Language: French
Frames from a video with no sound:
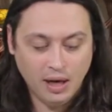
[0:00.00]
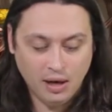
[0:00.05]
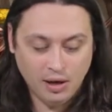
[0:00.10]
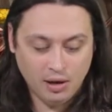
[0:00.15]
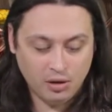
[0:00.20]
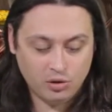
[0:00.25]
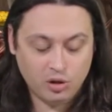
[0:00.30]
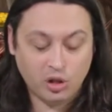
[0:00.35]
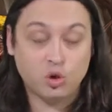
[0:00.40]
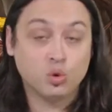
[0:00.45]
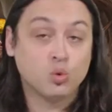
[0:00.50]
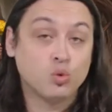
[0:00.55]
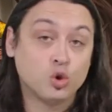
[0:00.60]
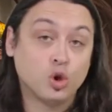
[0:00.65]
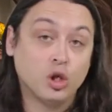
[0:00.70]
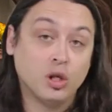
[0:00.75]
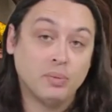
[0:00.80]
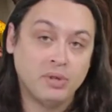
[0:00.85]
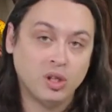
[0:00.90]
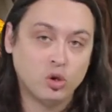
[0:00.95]
euh, ça se trouve,
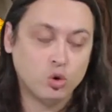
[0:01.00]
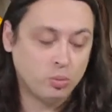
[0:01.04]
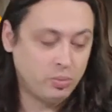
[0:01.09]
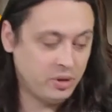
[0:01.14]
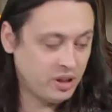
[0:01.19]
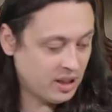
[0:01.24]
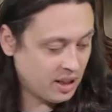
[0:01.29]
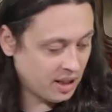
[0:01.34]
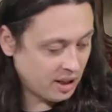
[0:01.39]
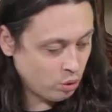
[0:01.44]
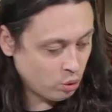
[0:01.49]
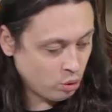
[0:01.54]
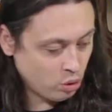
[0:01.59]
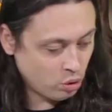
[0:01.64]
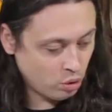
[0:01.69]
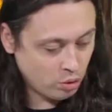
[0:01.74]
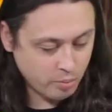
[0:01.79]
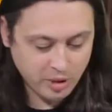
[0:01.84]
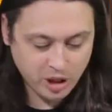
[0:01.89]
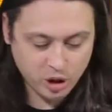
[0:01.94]
j'en ai peut-être oublié un
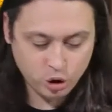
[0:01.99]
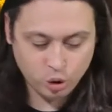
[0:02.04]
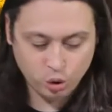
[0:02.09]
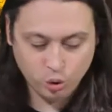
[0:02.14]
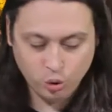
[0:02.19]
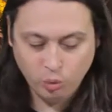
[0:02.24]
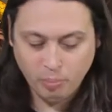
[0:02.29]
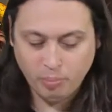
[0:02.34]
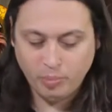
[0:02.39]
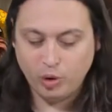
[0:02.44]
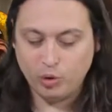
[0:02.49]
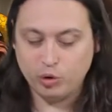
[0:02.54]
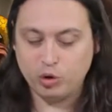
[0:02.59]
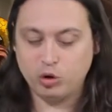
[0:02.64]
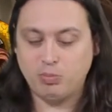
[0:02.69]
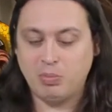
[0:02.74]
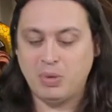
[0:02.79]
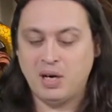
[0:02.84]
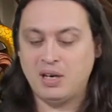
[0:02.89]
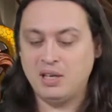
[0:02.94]
autre, mais je ne
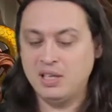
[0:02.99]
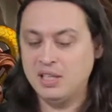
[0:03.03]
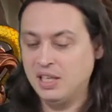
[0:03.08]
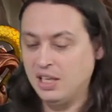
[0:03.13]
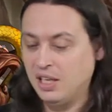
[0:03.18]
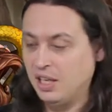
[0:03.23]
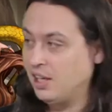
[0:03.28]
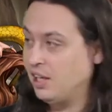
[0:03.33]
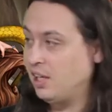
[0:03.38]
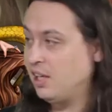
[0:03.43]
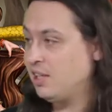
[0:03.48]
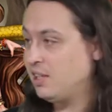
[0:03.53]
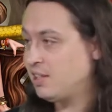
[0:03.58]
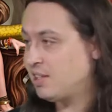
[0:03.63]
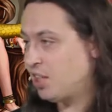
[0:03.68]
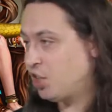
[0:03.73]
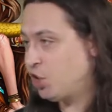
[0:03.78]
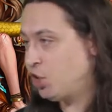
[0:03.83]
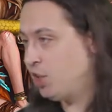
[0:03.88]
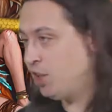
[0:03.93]
pense pas. Il
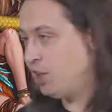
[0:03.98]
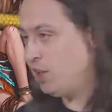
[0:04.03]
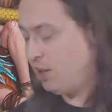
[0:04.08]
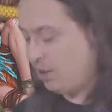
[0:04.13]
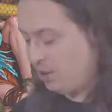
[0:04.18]
s'agit